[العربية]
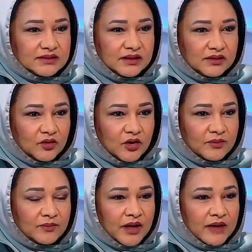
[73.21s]

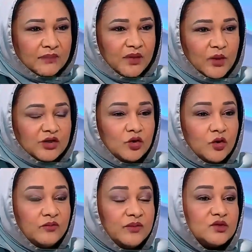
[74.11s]
ضدهم بيواجهوا
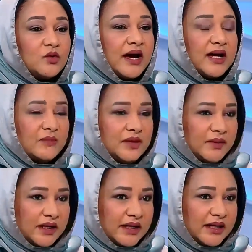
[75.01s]
العنف بصورة أكبر
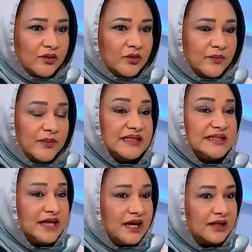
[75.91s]
من غيرهم
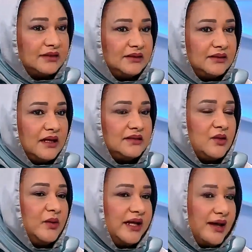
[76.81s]
بالذات
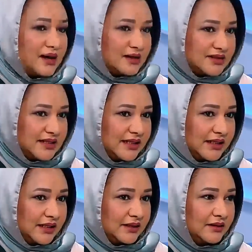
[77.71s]
ذوي الإعاقة
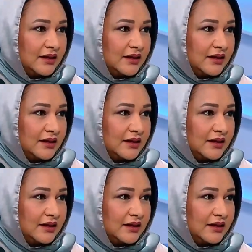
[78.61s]
الذهنية